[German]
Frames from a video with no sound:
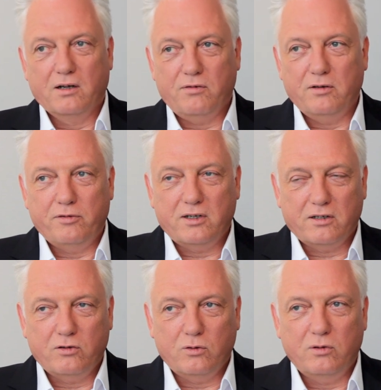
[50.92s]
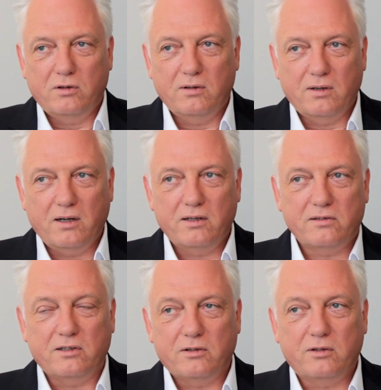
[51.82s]
Qualifikation
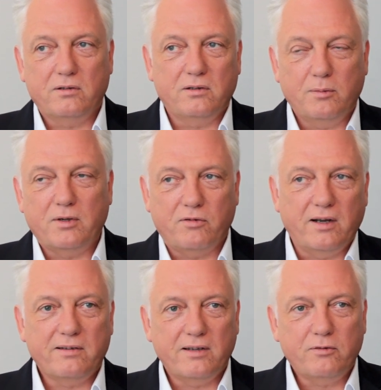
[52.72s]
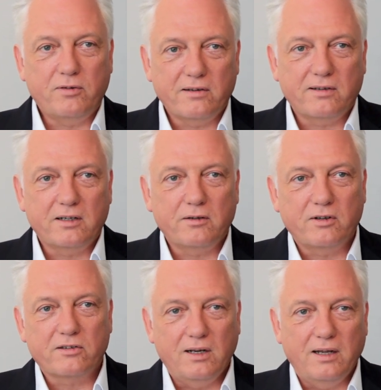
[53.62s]
heißt, ich, jemand weiß etwas, hat
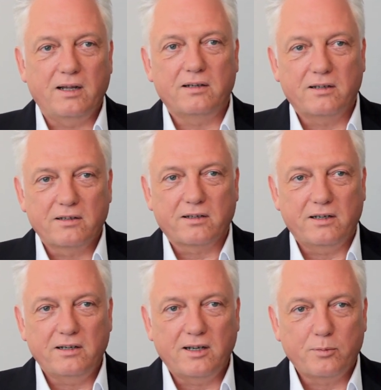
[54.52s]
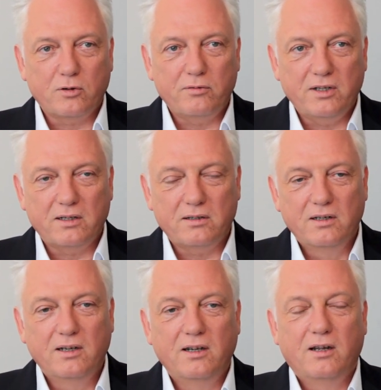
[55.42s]
etwas gelernt, hat ein Training absolviert
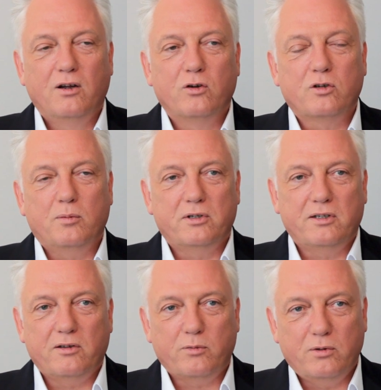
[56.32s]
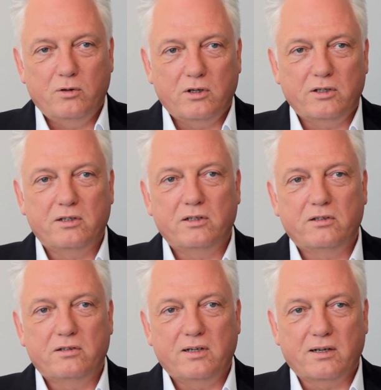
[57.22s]
und Kompetenz
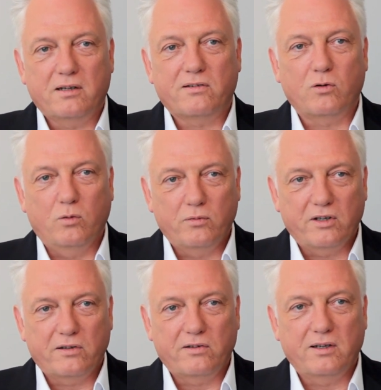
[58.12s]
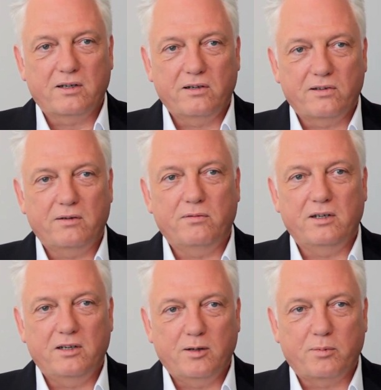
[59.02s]
bedeutet, er kann es auch umsetzen, er kann es
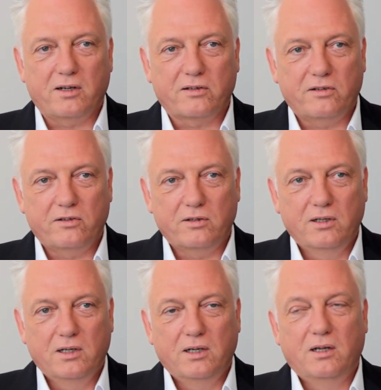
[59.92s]
anwenden in der Praxis.